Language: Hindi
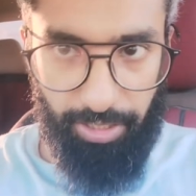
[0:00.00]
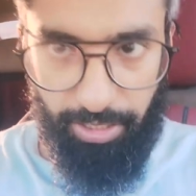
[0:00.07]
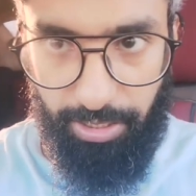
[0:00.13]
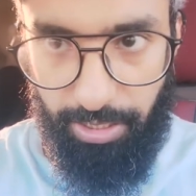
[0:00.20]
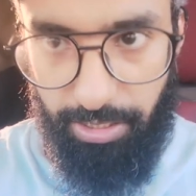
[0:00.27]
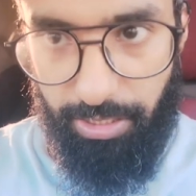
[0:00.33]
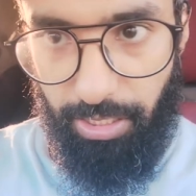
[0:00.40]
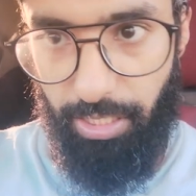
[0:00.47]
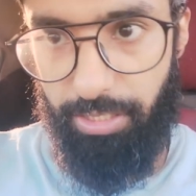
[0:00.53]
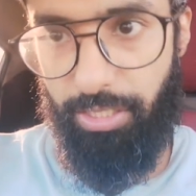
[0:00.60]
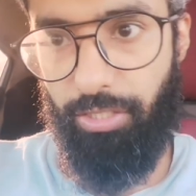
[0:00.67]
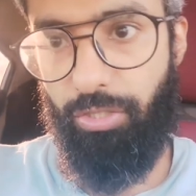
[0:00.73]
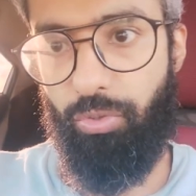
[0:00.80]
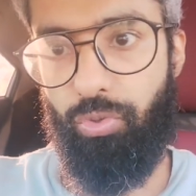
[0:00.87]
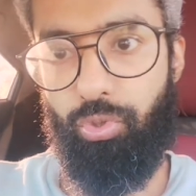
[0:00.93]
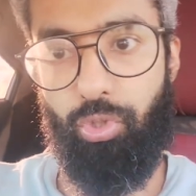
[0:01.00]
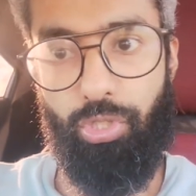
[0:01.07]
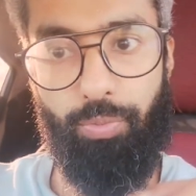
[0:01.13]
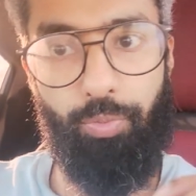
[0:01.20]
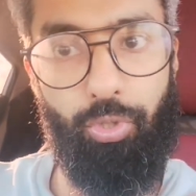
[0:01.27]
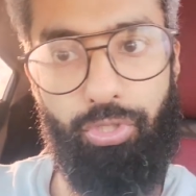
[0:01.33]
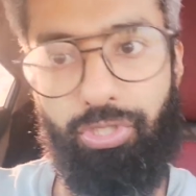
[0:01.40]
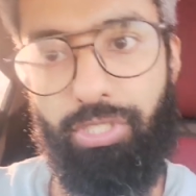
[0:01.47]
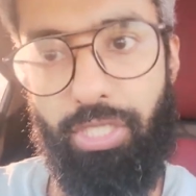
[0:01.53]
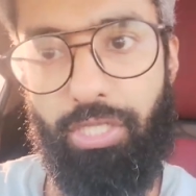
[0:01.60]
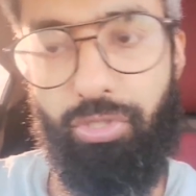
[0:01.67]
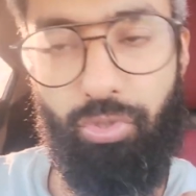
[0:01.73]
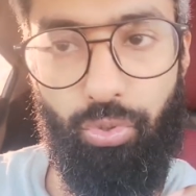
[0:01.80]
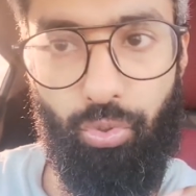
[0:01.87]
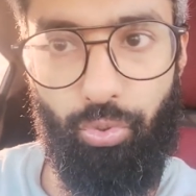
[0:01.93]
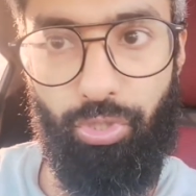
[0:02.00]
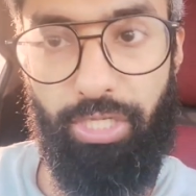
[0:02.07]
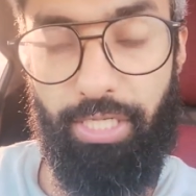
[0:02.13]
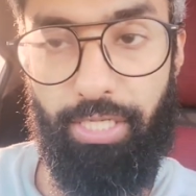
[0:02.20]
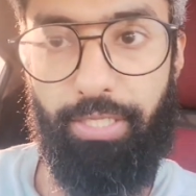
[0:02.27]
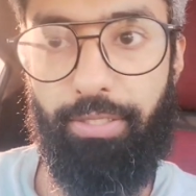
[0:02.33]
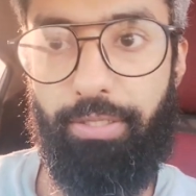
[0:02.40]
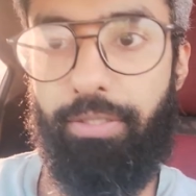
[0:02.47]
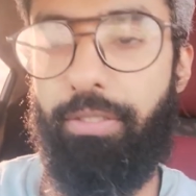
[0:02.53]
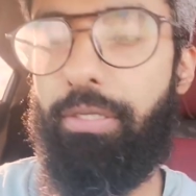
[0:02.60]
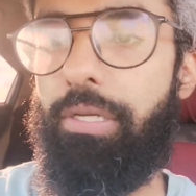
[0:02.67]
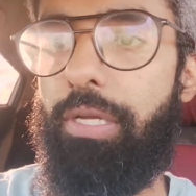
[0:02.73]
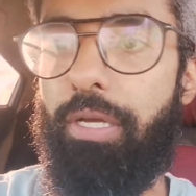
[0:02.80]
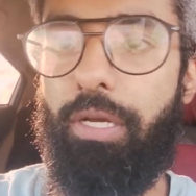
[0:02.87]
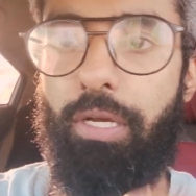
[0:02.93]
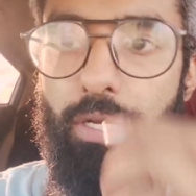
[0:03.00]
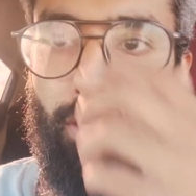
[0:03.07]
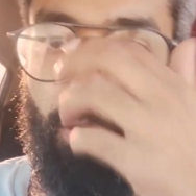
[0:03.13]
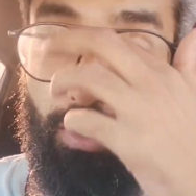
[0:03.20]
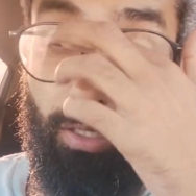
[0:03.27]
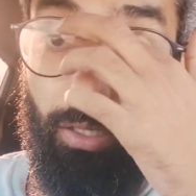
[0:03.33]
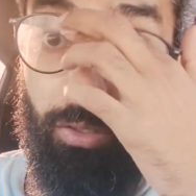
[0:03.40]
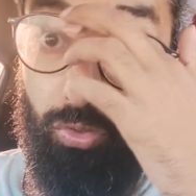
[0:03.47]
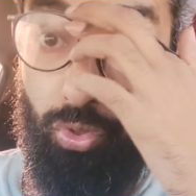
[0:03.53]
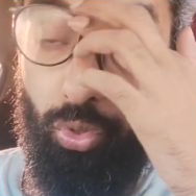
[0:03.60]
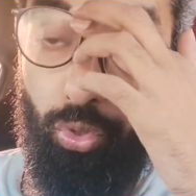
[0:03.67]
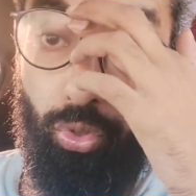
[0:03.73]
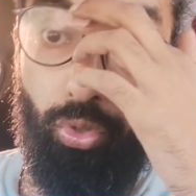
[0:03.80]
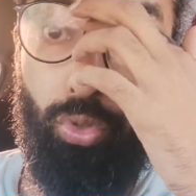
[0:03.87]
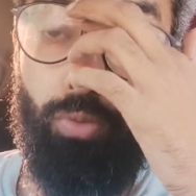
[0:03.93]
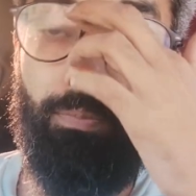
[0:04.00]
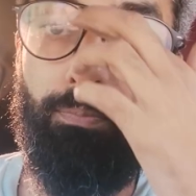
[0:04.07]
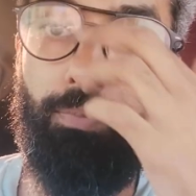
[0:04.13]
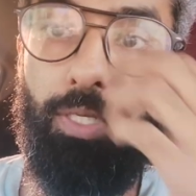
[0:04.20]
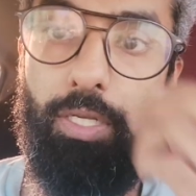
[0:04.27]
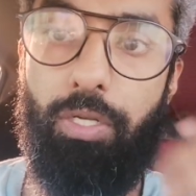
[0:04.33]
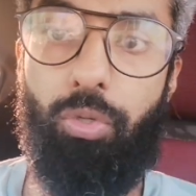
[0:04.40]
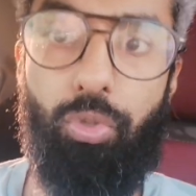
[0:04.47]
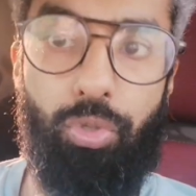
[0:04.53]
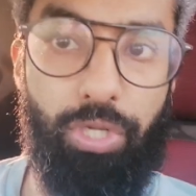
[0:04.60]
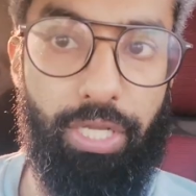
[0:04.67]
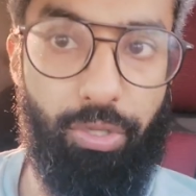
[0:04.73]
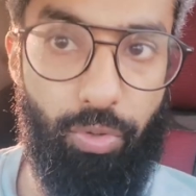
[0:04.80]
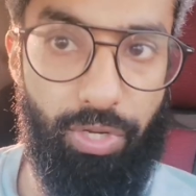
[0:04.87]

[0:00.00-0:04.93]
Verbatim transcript: बातें डिस्कस करना चाहता हूँ जो कि बहुत ही ज़्यादा ज़रूरी हैं जो मैं लोगों